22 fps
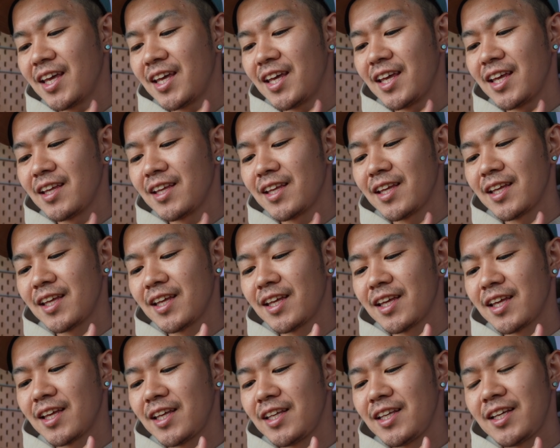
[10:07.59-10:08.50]

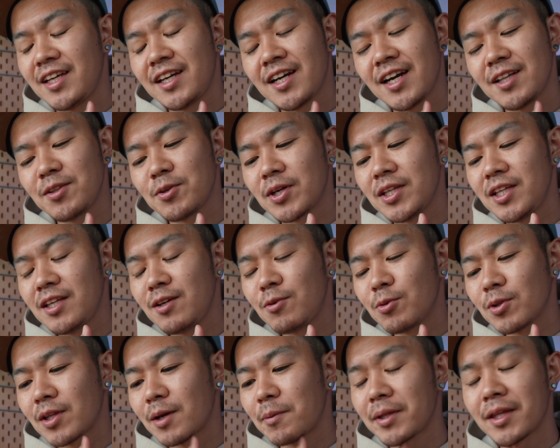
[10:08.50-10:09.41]
えー、いっかいというかいっ
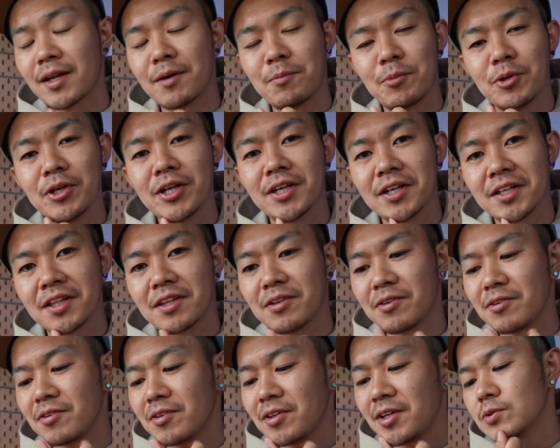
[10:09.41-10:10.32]
こ食べたらもういいかなって
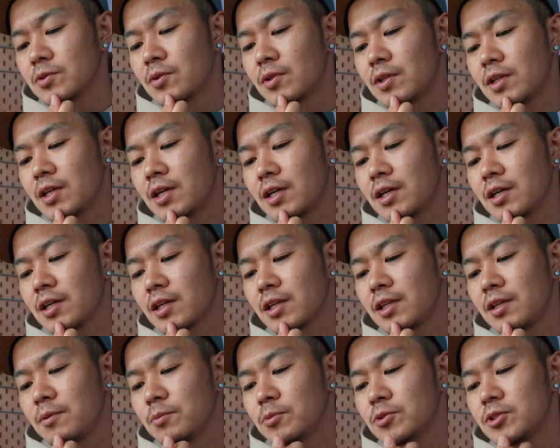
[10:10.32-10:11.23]
いう、そんな
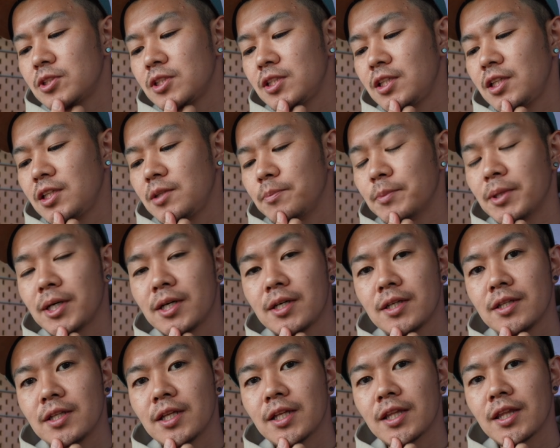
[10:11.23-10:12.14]
気持ちに今
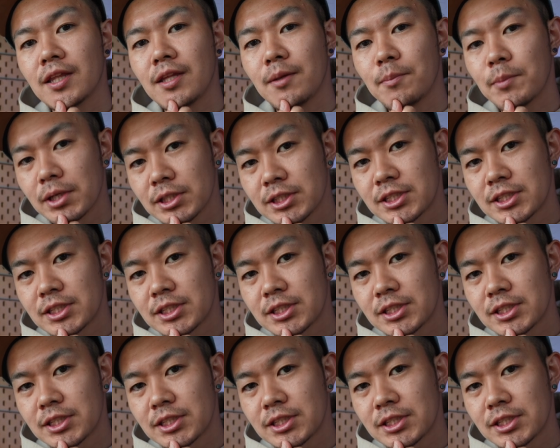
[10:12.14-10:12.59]
なってま